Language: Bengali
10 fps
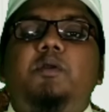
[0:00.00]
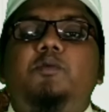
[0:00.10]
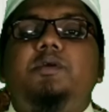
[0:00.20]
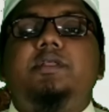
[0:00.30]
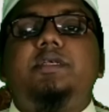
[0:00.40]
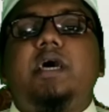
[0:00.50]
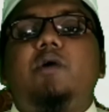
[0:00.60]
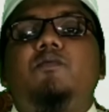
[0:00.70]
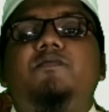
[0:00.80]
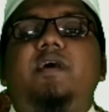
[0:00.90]
আমানু ইন
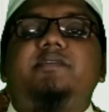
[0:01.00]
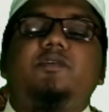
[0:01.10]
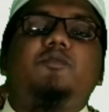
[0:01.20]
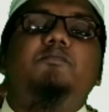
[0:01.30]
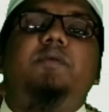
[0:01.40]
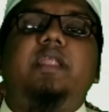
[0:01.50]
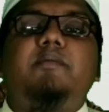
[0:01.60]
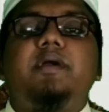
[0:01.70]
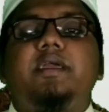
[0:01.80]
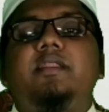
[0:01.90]
জাআকুম ফাসিকুন
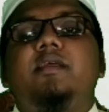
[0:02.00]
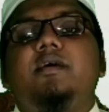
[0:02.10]
বিনাবাইন